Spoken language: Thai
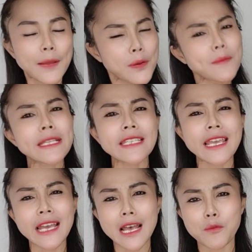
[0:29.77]
และเพิ่งมั่น
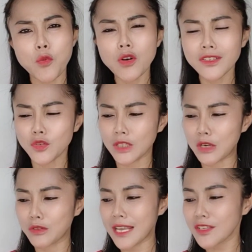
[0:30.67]
ใจค่ะ พวกส่วน
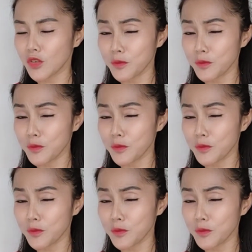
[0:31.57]
เหล่านี้